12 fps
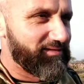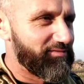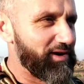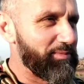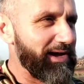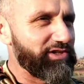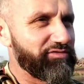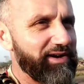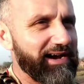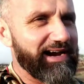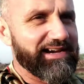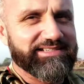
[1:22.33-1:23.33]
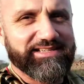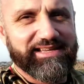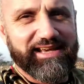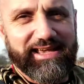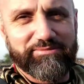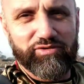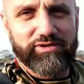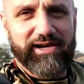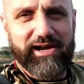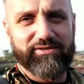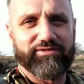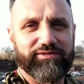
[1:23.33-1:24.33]
Vamos aí devagarzinho aí
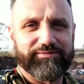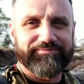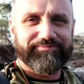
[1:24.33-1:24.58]
mudando